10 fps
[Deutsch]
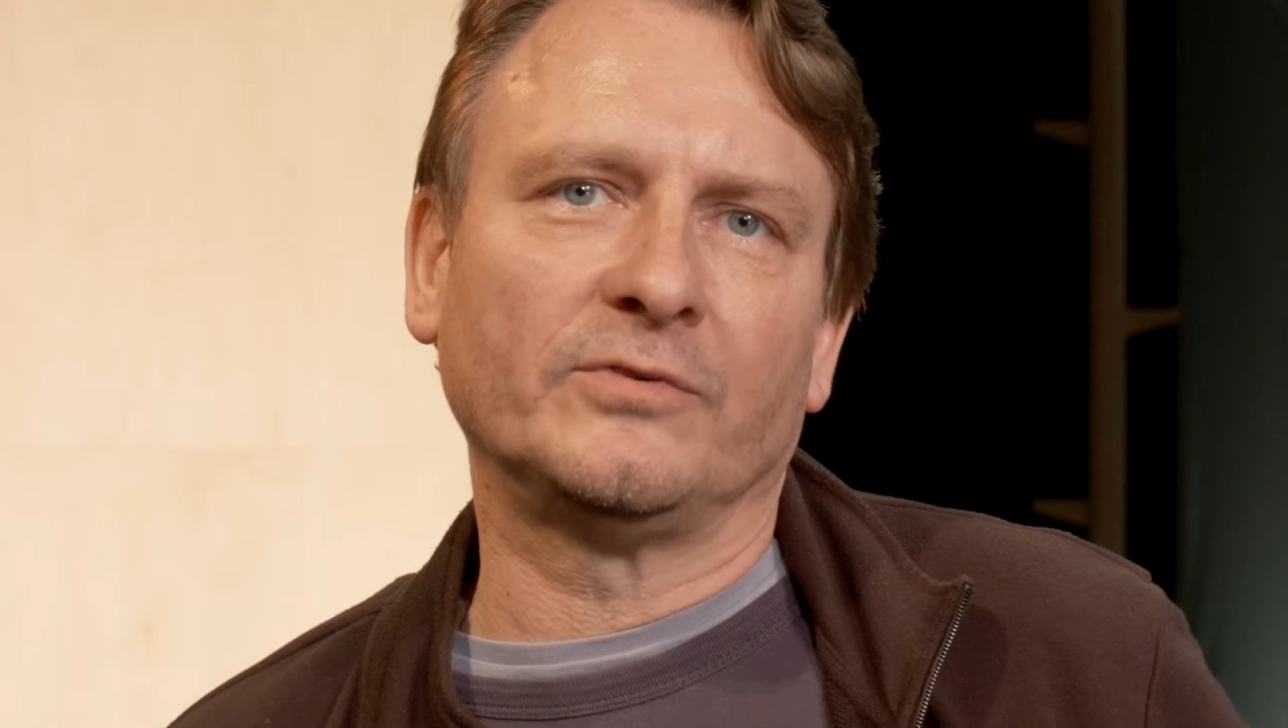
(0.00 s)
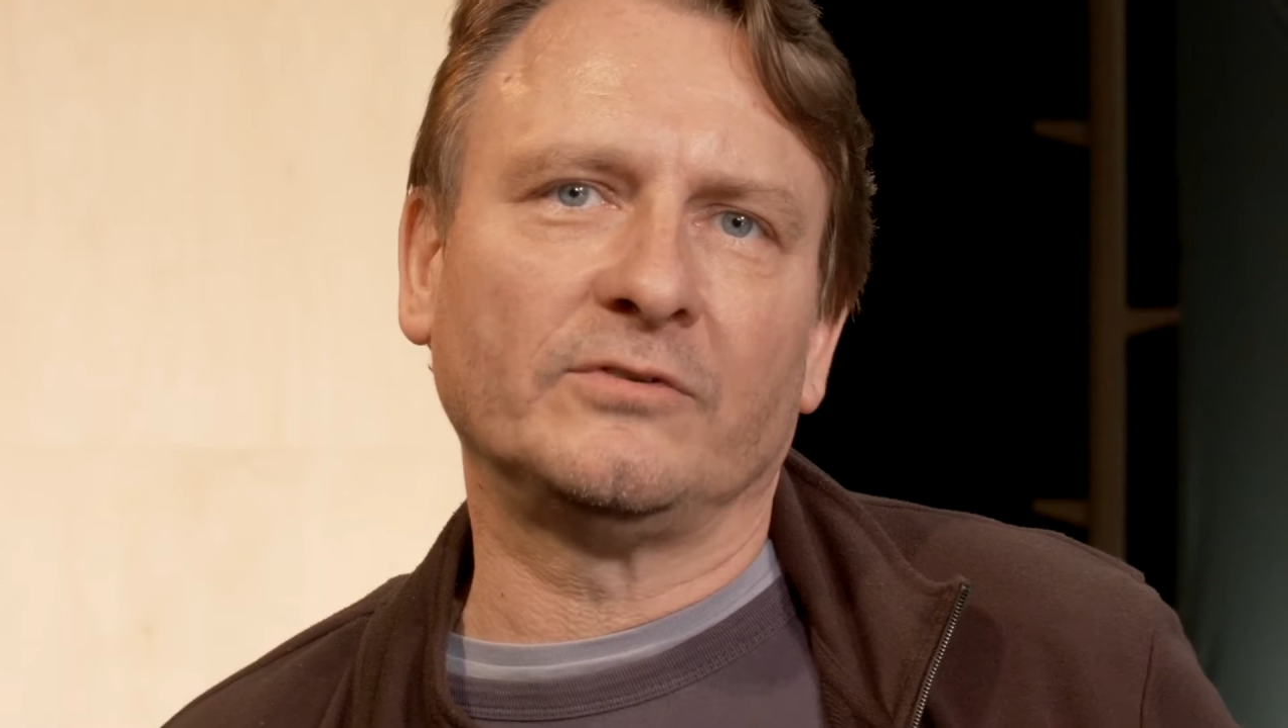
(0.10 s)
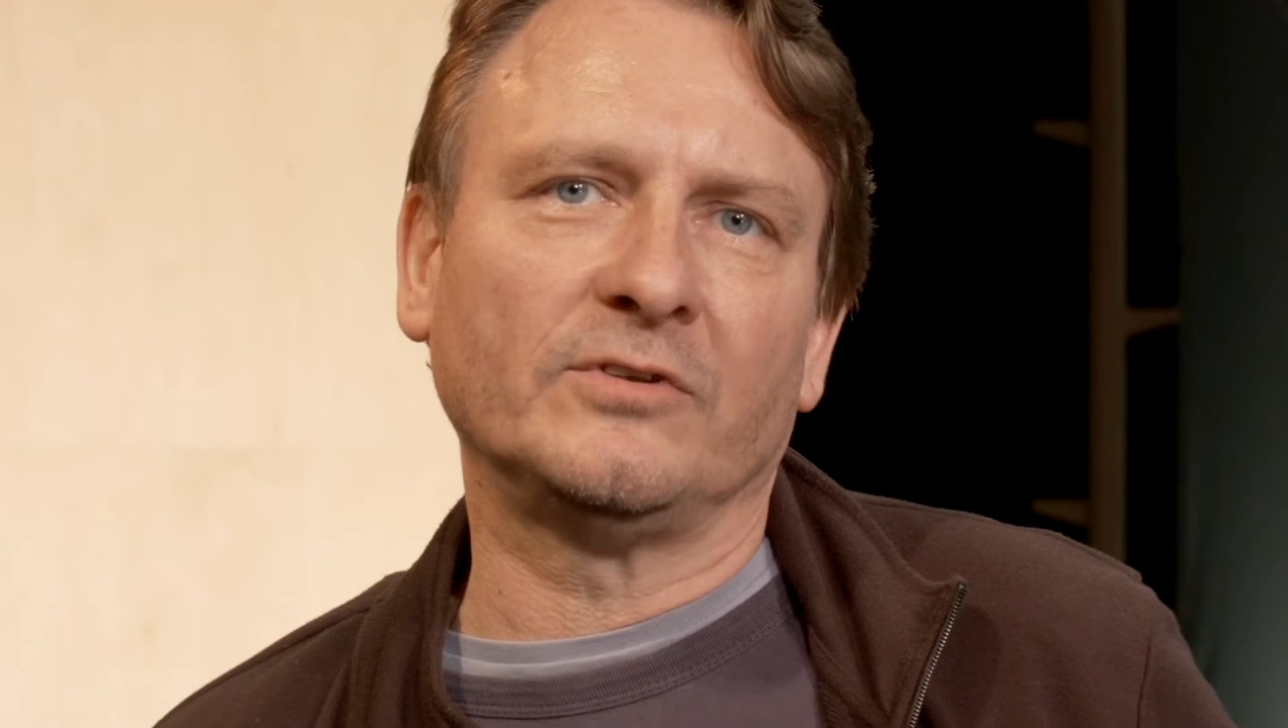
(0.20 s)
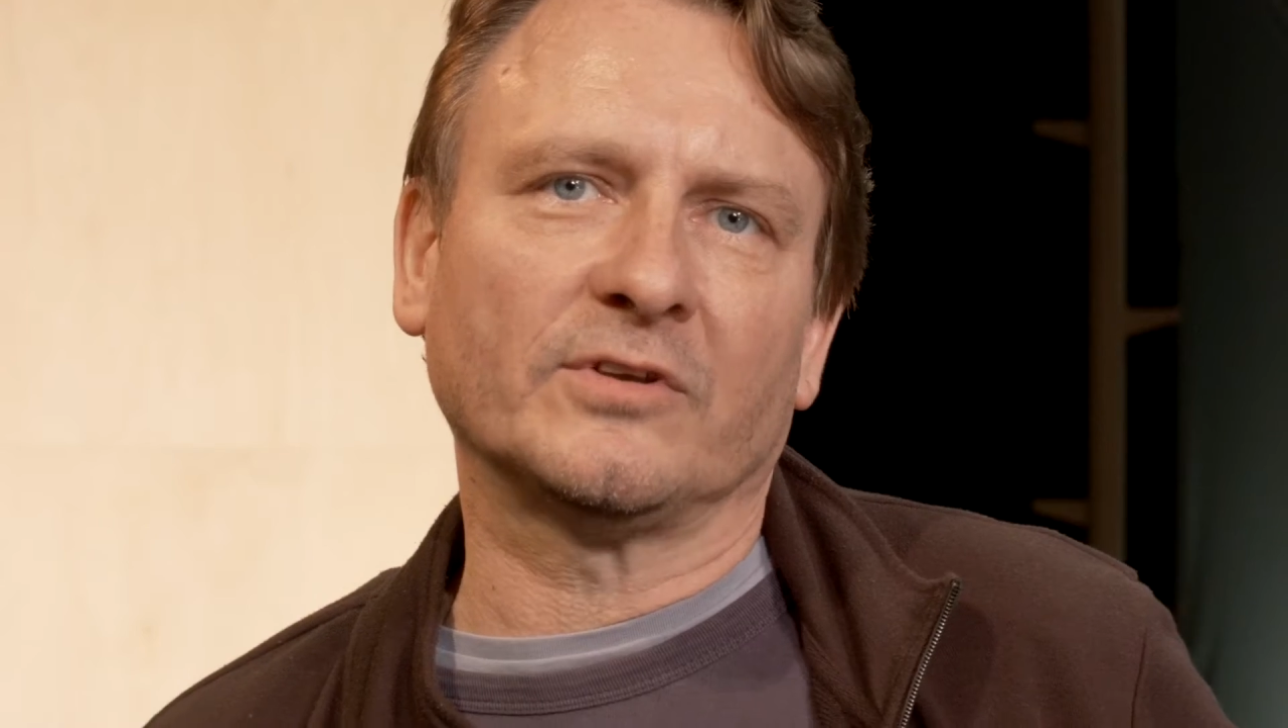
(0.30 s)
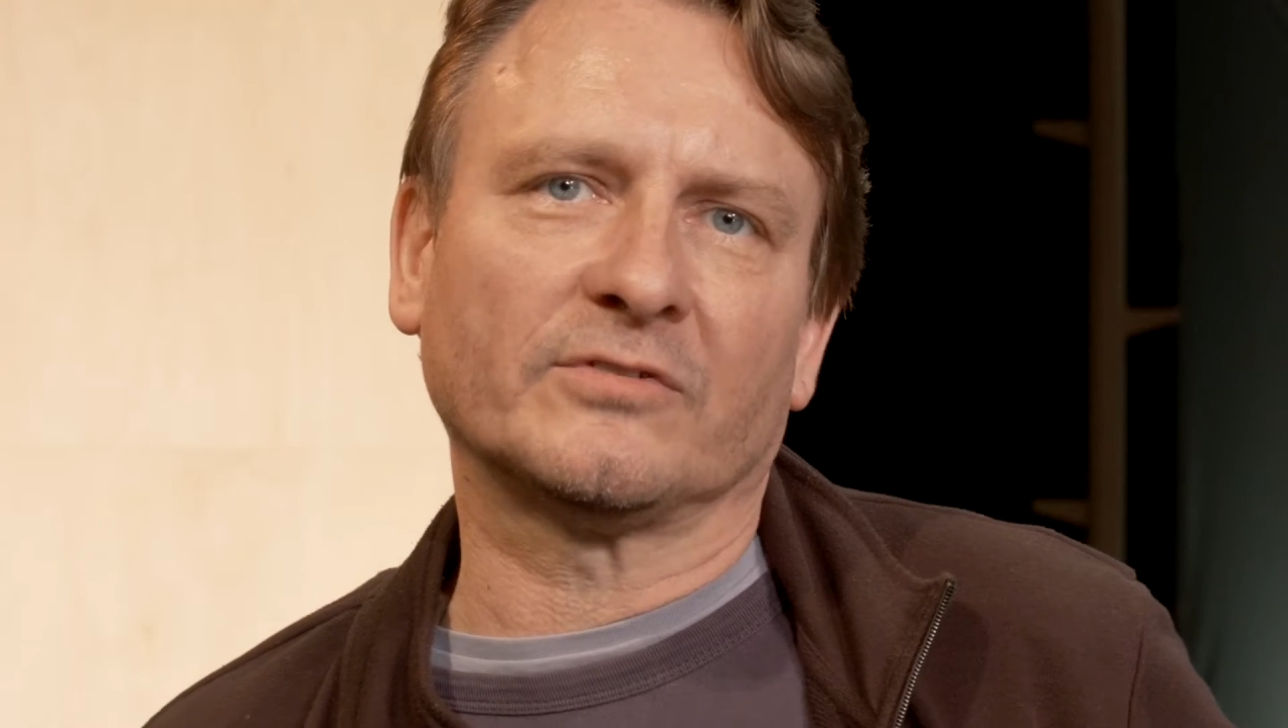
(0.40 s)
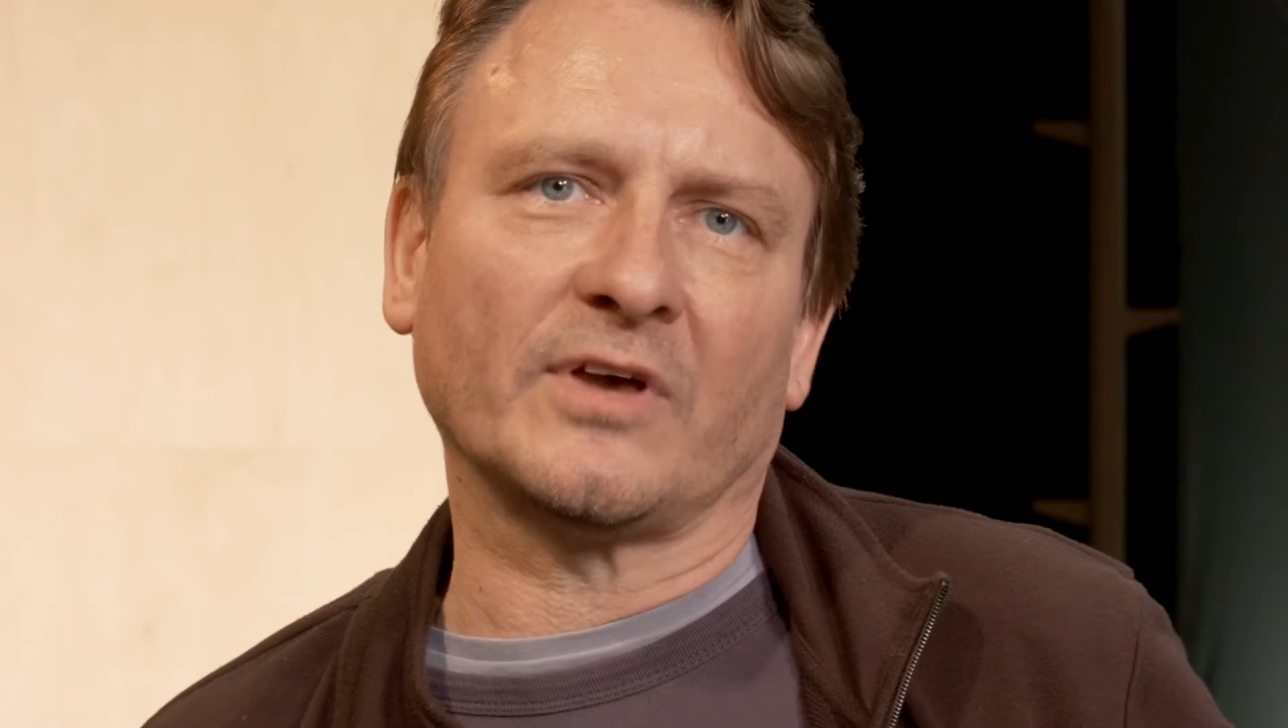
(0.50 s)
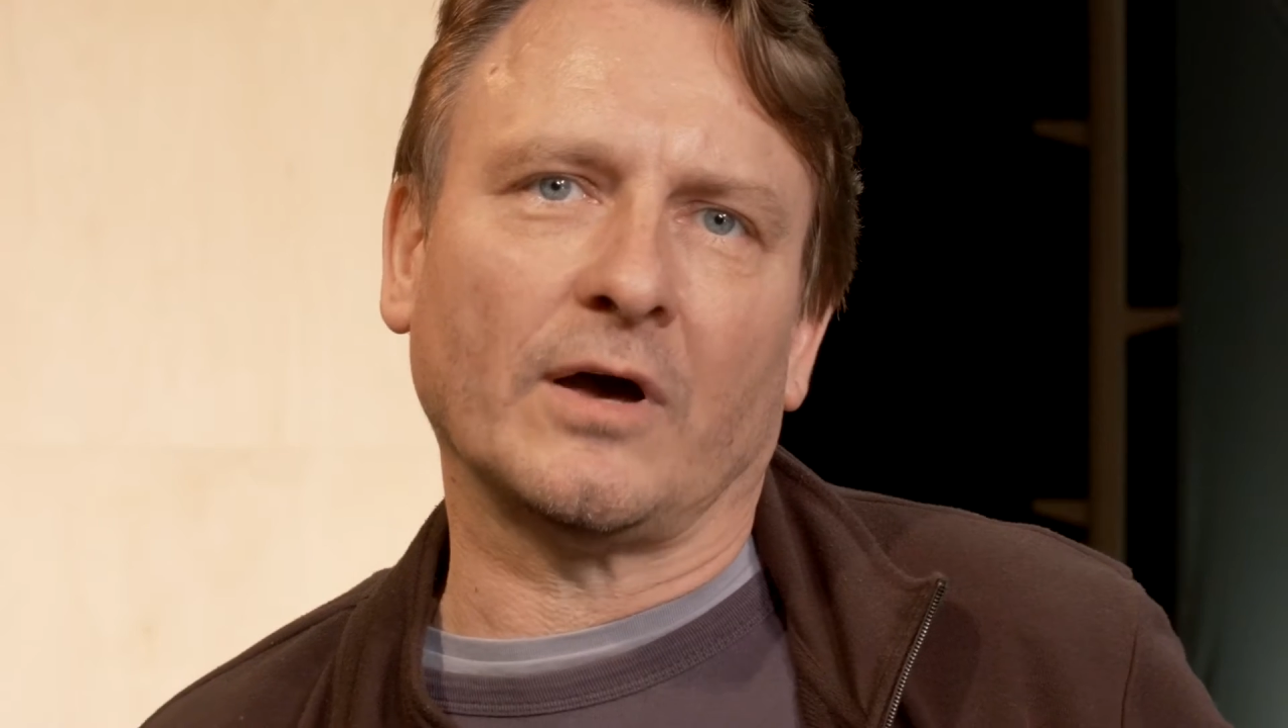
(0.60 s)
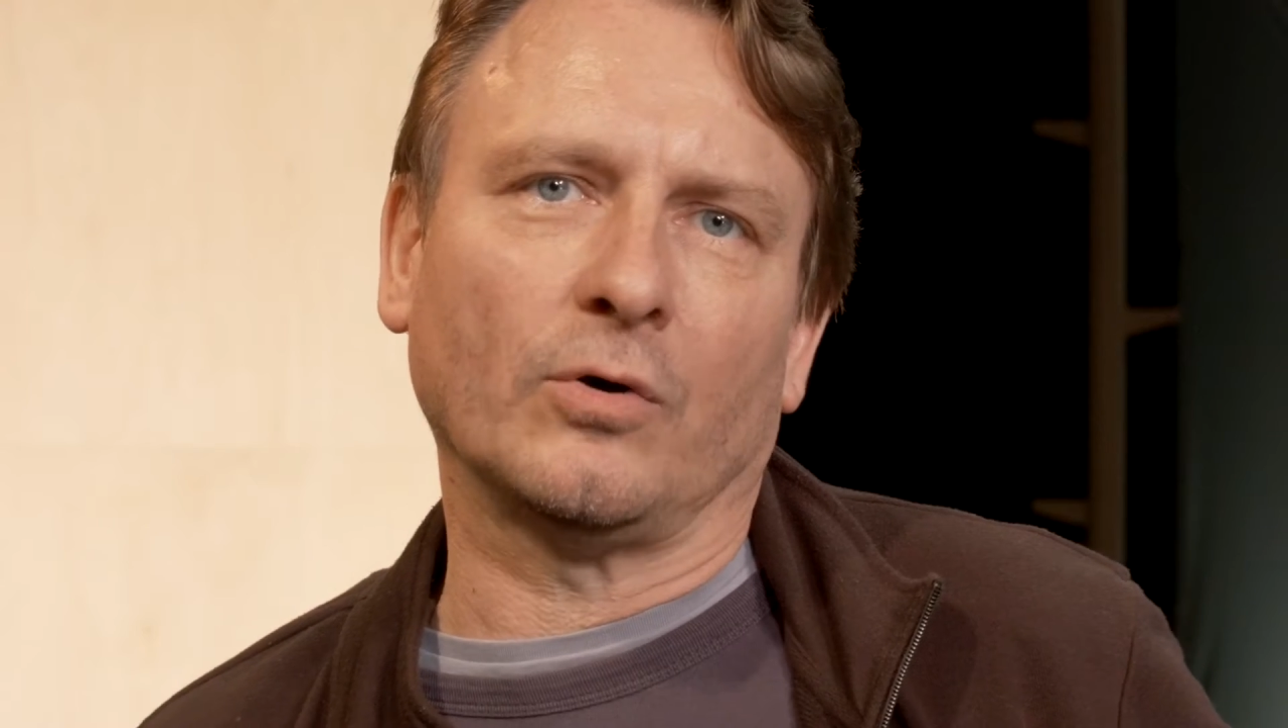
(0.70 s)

wie sieht das